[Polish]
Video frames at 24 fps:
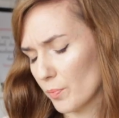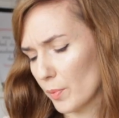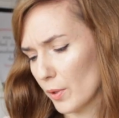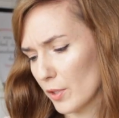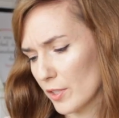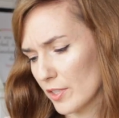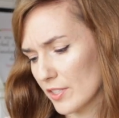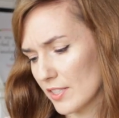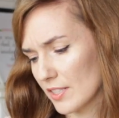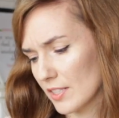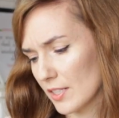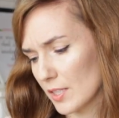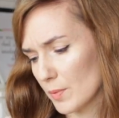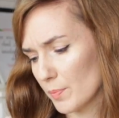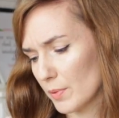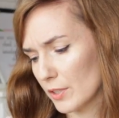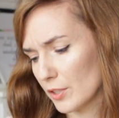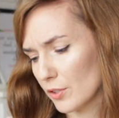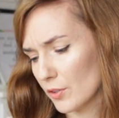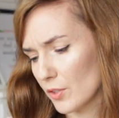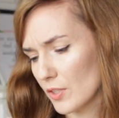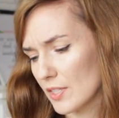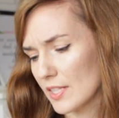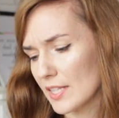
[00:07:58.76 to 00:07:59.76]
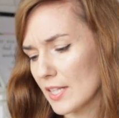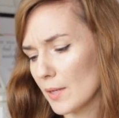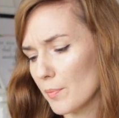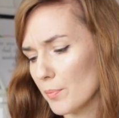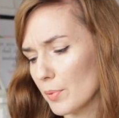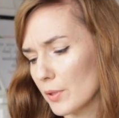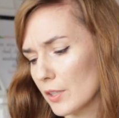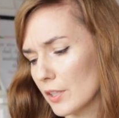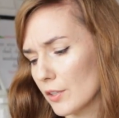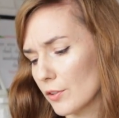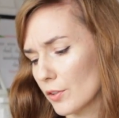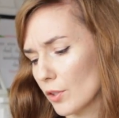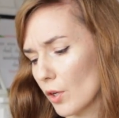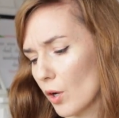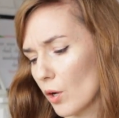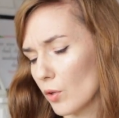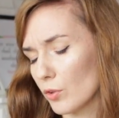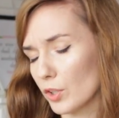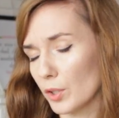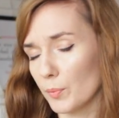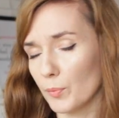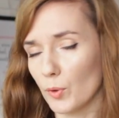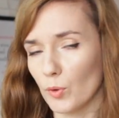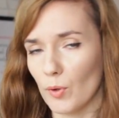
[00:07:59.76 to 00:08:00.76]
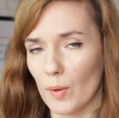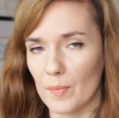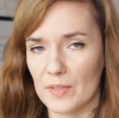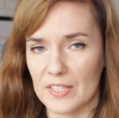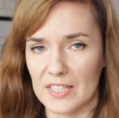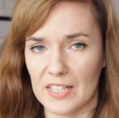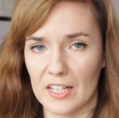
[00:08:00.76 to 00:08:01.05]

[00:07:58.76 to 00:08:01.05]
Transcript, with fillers: w Polsce zbyt dostępny, to nie mogłam